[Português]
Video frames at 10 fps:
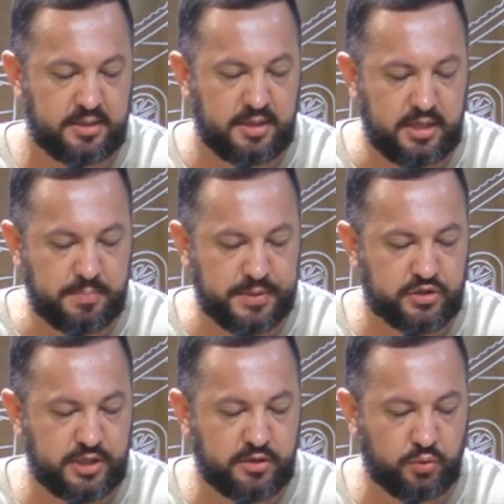e
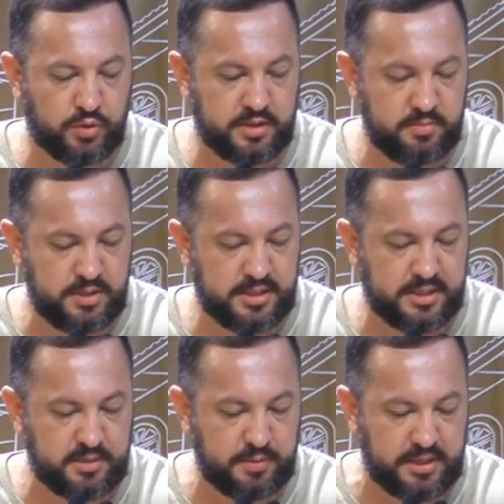emprestei toda a minha
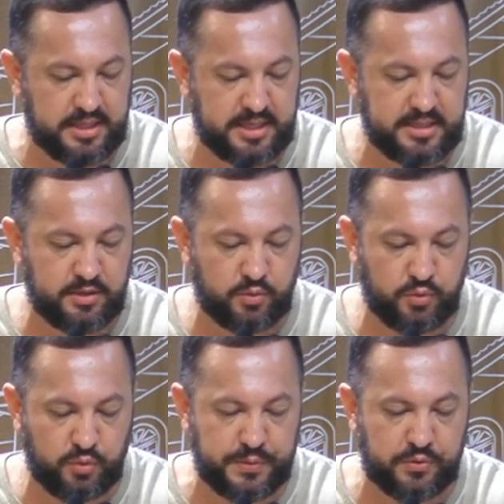credibilidade ao
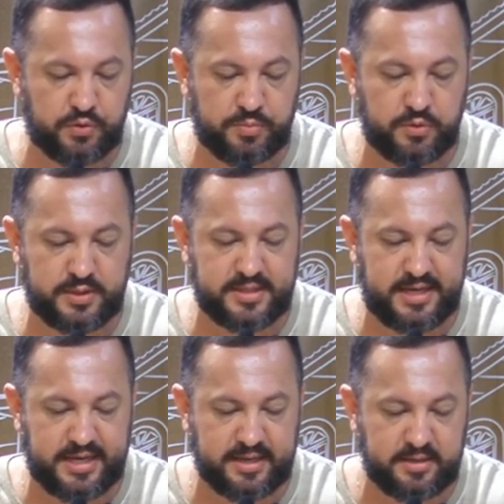grupo e ao nome do
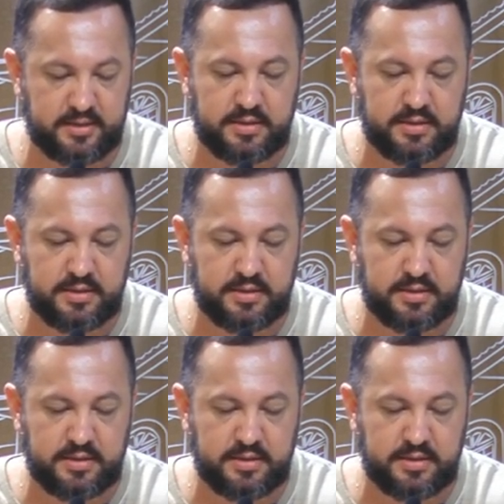André,